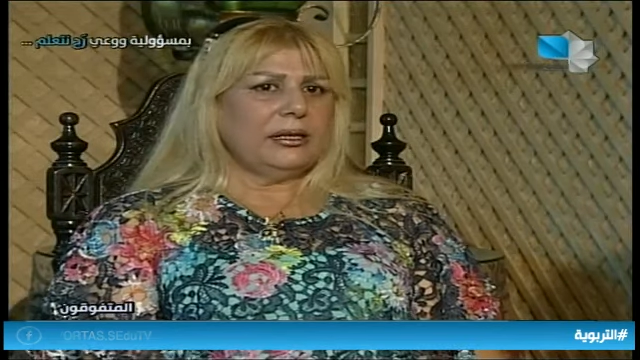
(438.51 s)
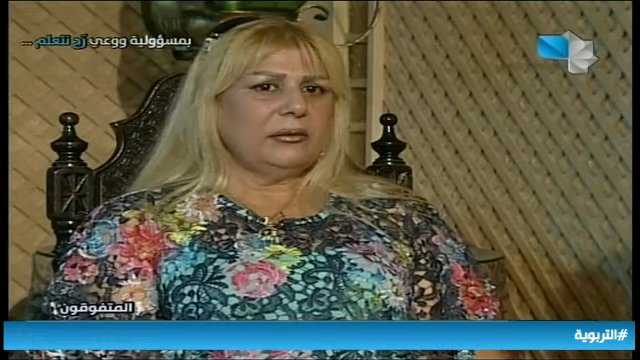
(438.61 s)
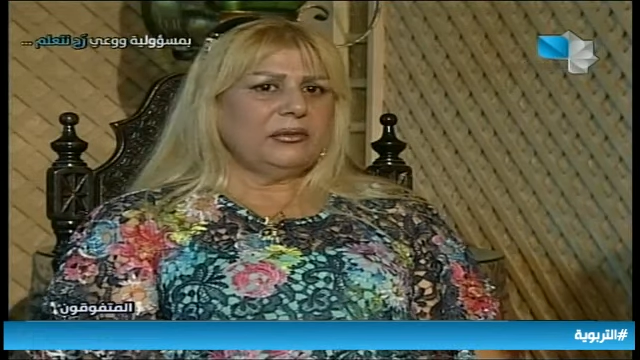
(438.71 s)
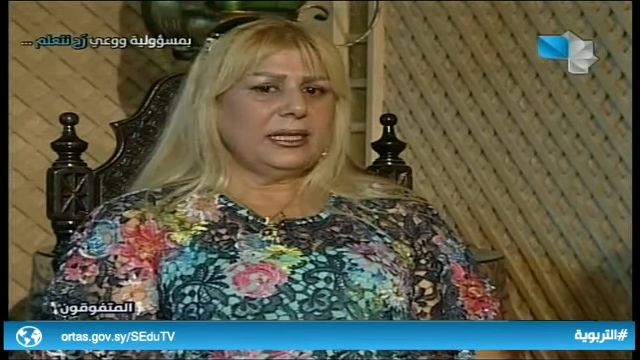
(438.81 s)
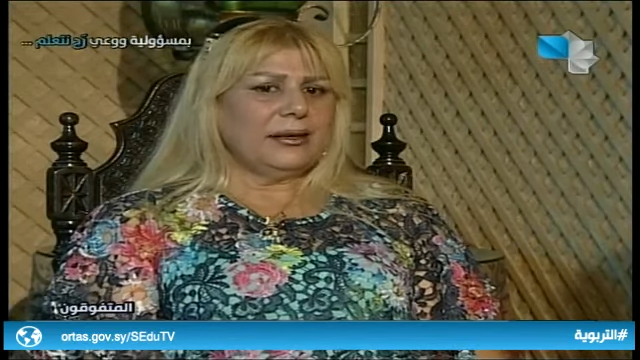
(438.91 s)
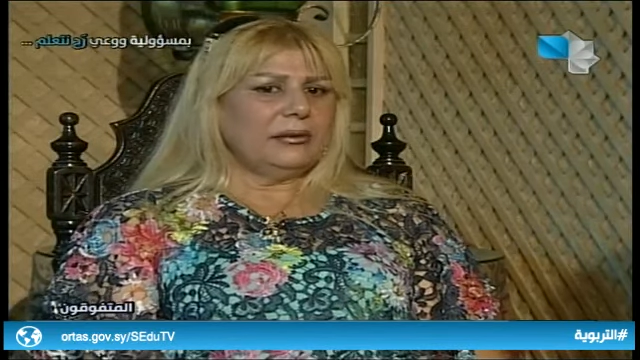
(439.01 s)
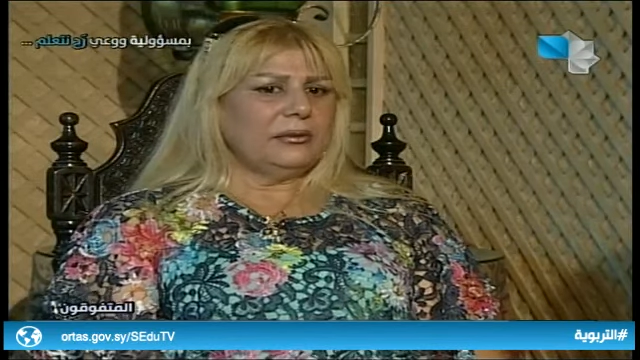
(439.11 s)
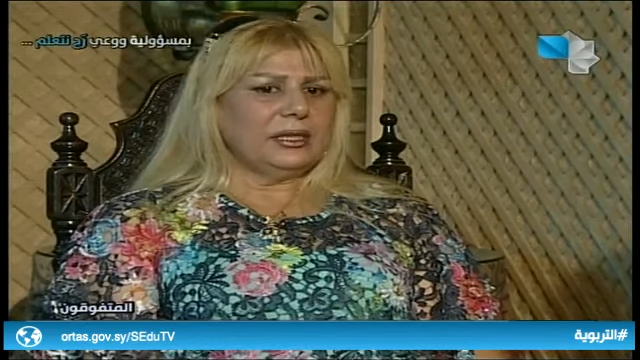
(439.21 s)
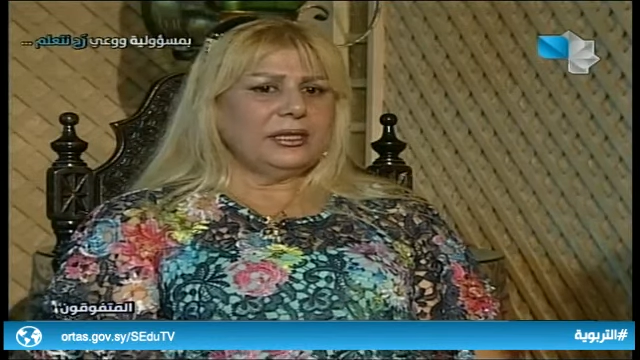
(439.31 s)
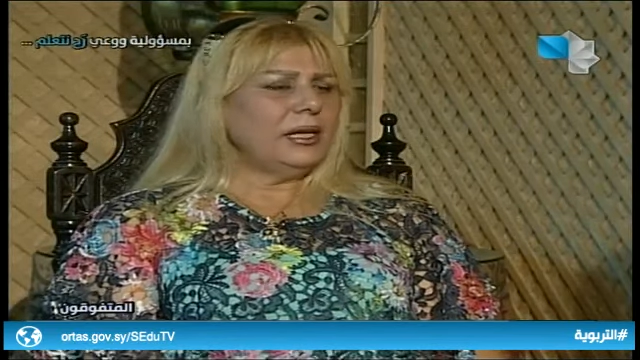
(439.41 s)
أنا مثلا
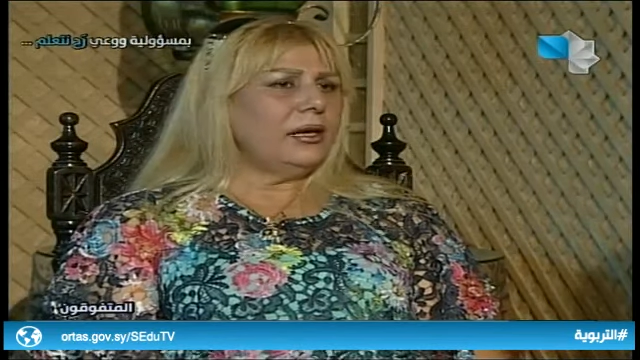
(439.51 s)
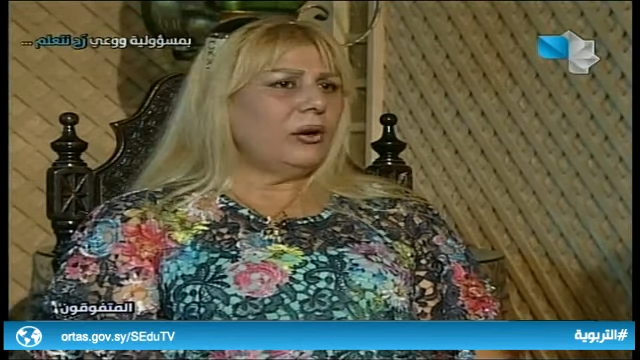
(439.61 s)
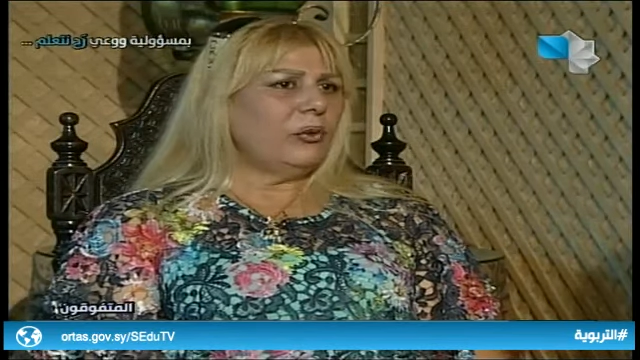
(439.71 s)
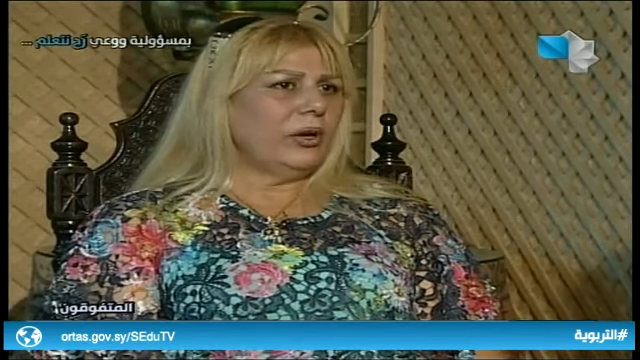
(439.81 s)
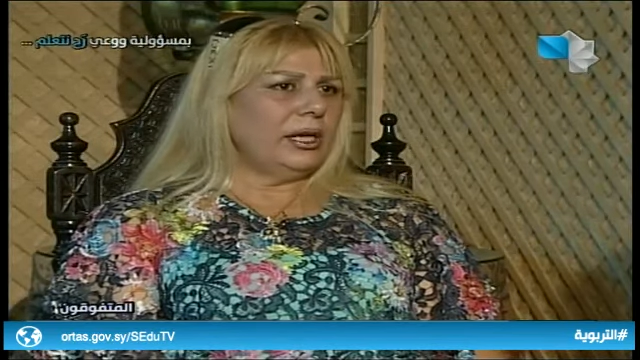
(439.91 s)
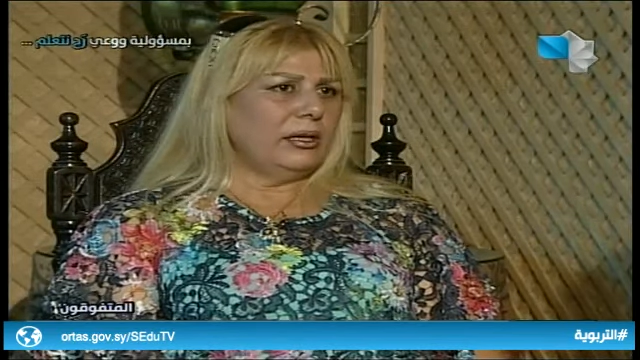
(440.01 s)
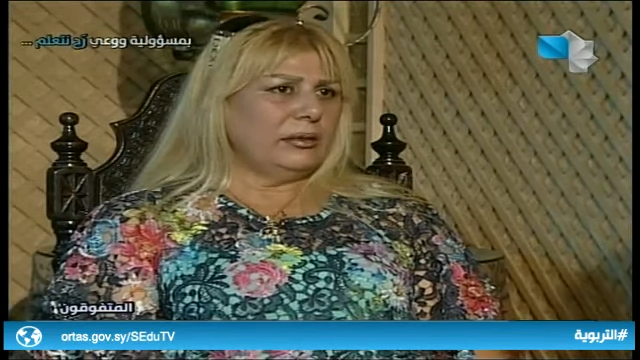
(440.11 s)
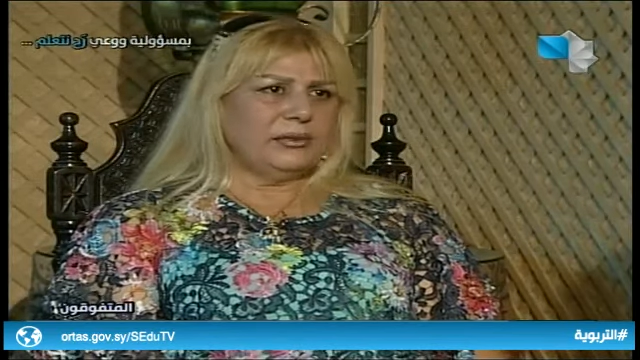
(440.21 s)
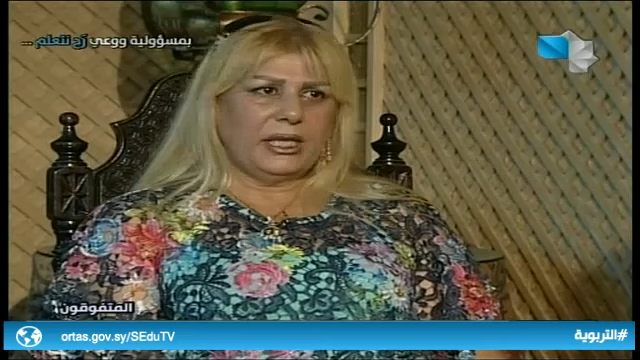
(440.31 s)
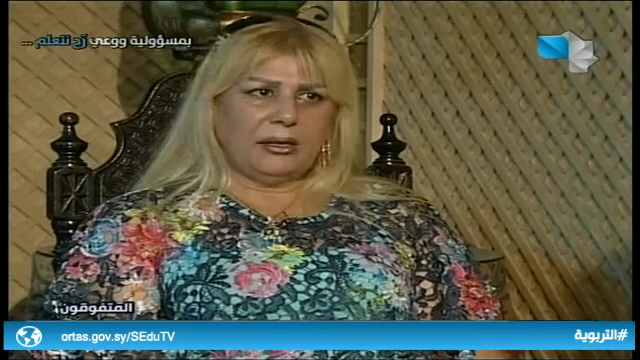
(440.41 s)
من الأول
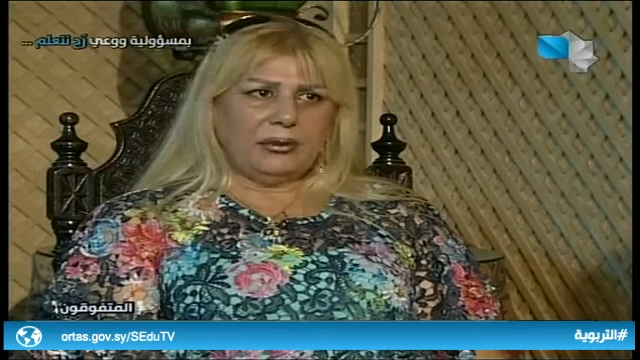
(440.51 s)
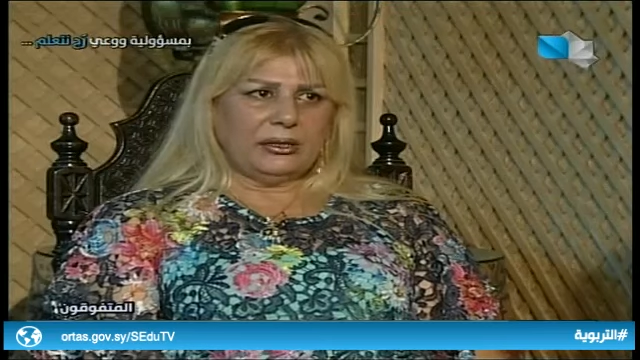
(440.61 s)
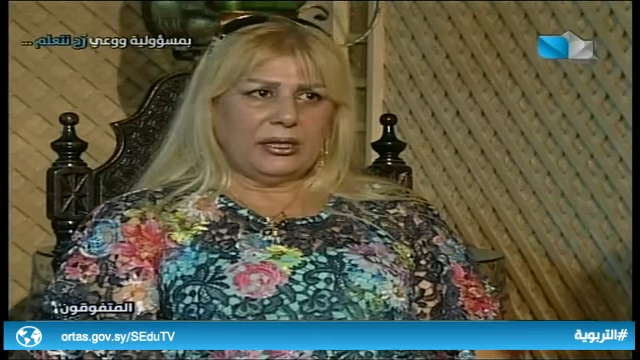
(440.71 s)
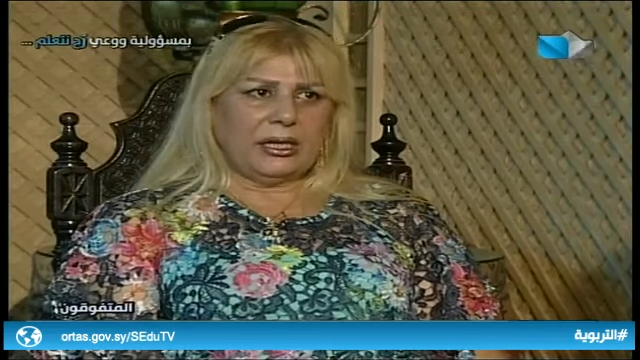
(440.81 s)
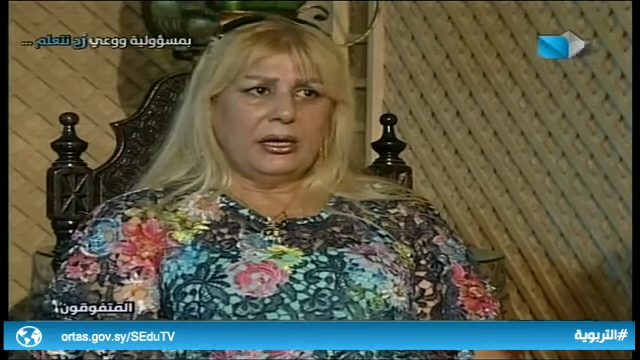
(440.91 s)
متابعتها